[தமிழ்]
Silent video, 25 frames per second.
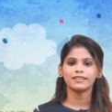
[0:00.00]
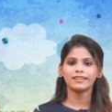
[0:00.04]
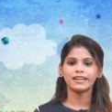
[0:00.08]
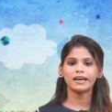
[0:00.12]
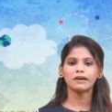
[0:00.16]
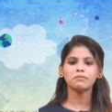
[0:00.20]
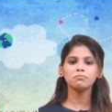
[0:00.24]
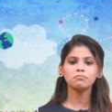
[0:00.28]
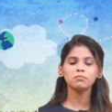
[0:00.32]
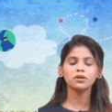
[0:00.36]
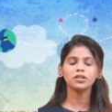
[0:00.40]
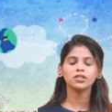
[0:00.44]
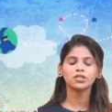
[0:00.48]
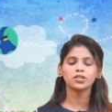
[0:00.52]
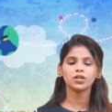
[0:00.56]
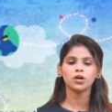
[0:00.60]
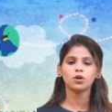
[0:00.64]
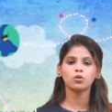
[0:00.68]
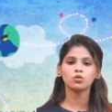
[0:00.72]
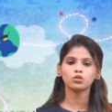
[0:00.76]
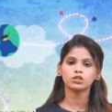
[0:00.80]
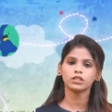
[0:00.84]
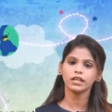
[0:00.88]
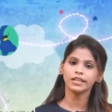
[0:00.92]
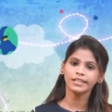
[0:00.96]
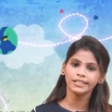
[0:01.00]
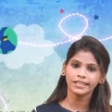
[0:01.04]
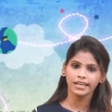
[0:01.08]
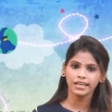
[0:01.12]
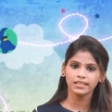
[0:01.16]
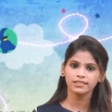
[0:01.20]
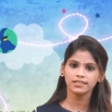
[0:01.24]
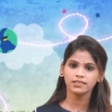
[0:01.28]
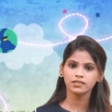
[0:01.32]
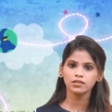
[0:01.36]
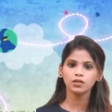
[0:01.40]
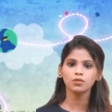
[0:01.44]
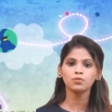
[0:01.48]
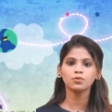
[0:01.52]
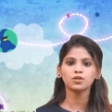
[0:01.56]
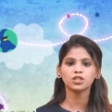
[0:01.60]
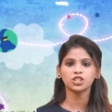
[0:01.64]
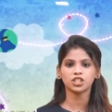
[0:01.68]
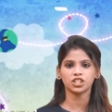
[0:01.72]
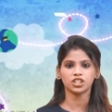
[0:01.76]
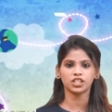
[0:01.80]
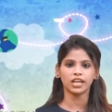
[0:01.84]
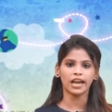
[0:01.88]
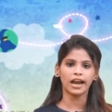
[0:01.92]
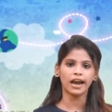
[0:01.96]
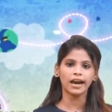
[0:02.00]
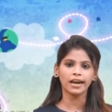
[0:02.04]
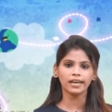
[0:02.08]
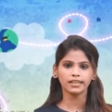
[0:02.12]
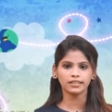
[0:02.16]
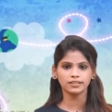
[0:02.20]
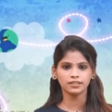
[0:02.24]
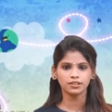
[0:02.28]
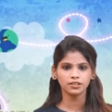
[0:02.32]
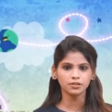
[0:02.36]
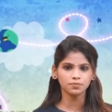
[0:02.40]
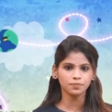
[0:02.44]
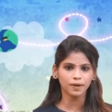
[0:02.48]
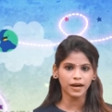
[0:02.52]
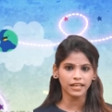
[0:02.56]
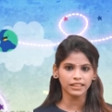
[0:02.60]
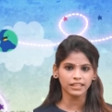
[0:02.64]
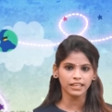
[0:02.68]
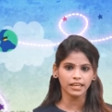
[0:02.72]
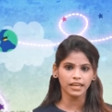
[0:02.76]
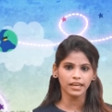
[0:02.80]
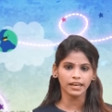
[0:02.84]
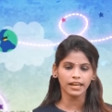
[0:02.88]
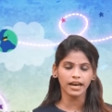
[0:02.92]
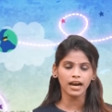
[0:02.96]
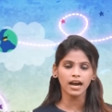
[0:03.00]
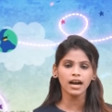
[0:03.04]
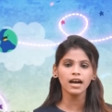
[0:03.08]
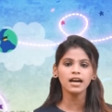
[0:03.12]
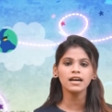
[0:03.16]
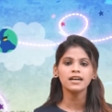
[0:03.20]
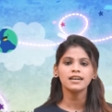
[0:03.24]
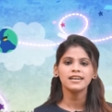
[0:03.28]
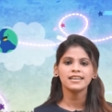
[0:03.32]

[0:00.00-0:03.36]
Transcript: நம்ம ஷோவோட நெக்ஸ்ட் விஷ் யாருக்குன்னு பார்த்தீங்கன்னா